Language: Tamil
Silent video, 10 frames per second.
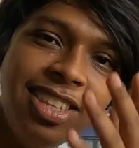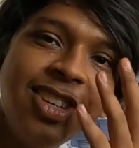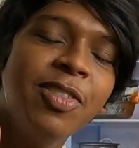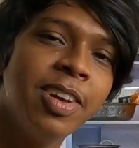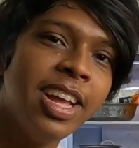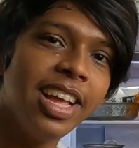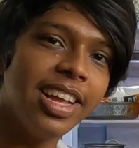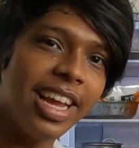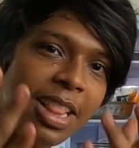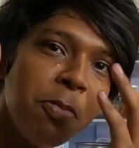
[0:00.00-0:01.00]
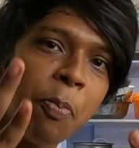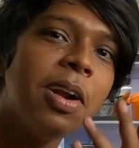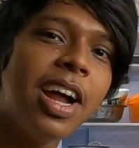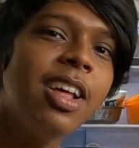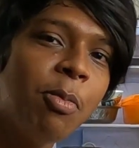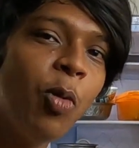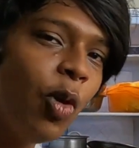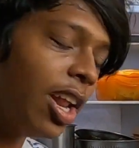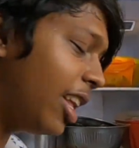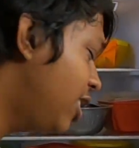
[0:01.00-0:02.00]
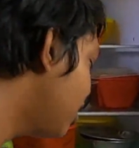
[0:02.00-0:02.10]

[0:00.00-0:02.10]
லஞ்சம் எது பண்ணாலும் நம்ம ஊரில்